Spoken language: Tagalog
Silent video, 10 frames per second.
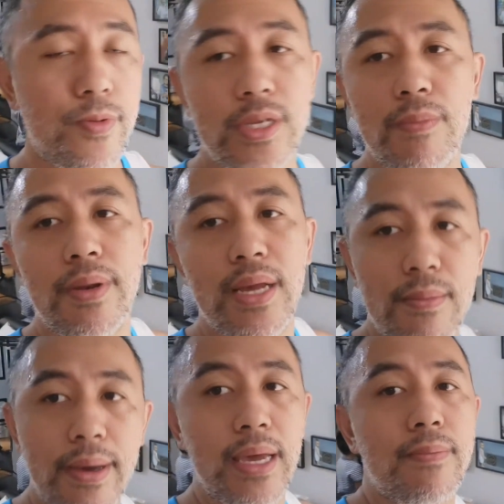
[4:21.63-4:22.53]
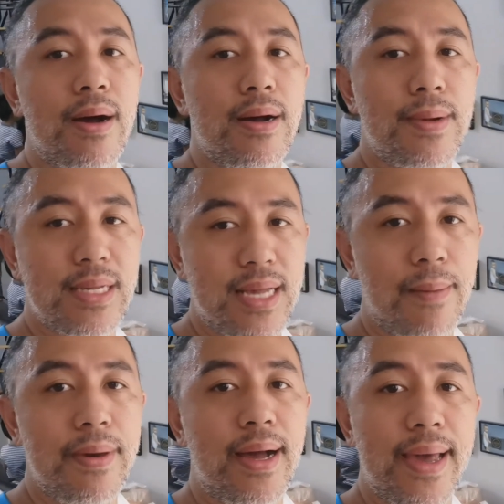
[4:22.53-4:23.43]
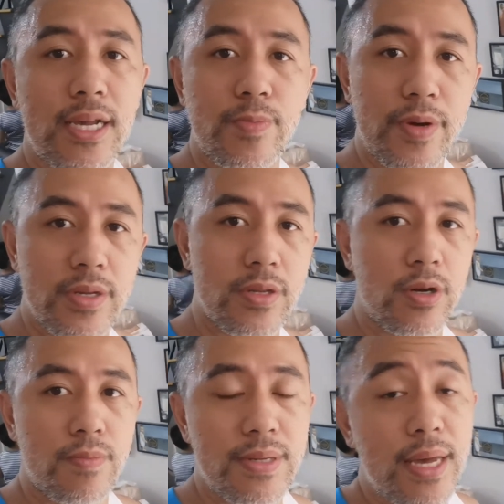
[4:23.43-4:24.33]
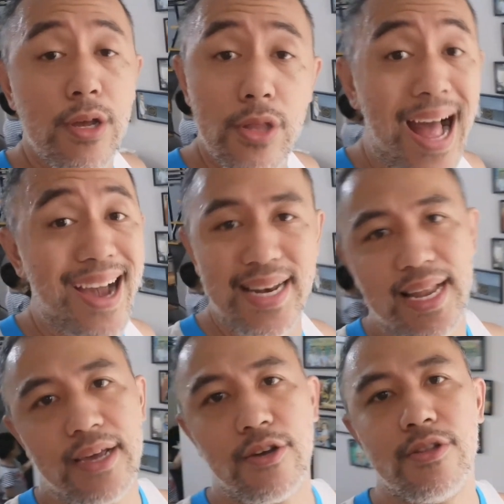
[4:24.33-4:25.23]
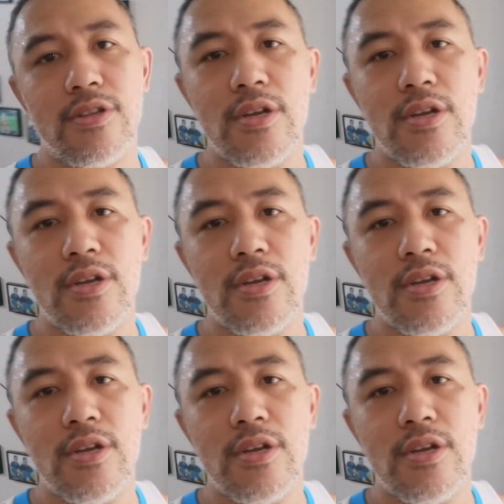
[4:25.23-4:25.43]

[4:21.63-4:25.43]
posibleng may ibang masasabi ang experts doon. Basta yun, akin lang yun.